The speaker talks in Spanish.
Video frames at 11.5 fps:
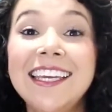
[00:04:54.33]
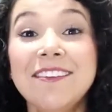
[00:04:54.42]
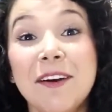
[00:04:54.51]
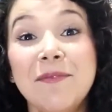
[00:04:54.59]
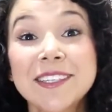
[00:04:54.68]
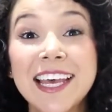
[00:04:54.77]
Y
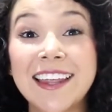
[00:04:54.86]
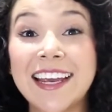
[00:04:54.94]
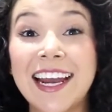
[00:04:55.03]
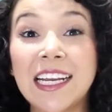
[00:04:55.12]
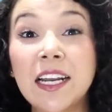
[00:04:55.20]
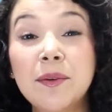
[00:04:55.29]
vamos a
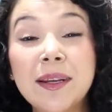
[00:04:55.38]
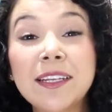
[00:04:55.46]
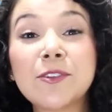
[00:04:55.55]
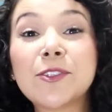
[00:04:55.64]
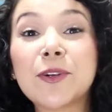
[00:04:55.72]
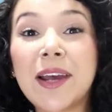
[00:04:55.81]
dejar hervir
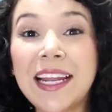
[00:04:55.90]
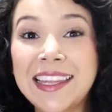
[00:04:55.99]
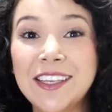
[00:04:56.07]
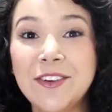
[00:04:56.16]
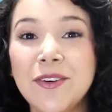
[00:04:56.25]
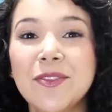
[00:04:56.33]
nuestro
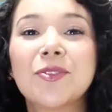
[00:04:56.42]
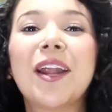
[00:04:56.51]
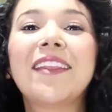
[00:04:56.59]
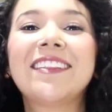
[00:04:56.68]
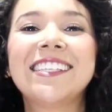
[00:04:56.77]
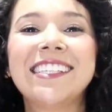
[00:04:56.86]
caldillo
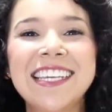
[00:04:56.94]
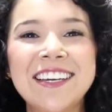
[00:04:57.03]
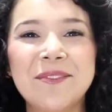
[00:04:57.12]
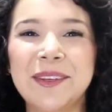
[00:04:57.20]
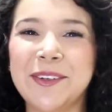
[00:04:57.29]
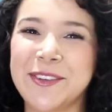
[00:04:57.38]
durante
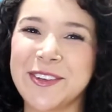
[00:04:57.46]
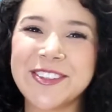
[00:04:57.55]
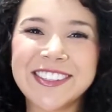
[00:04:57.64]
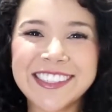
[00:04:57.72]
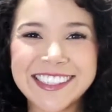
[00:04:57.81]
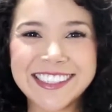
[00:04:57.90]
5
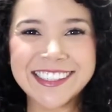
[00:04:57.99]
minutos.